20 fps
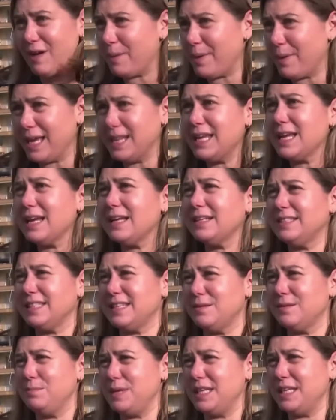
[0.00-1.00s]
vào tháng 4
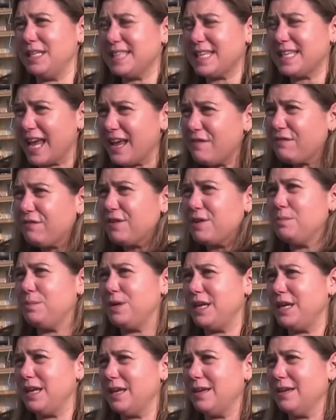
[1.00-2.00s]
năm ngoái cùng với
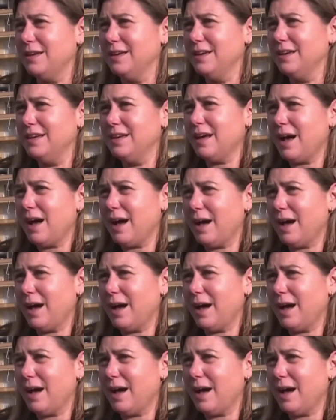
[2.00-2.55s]
các tổ chức khác.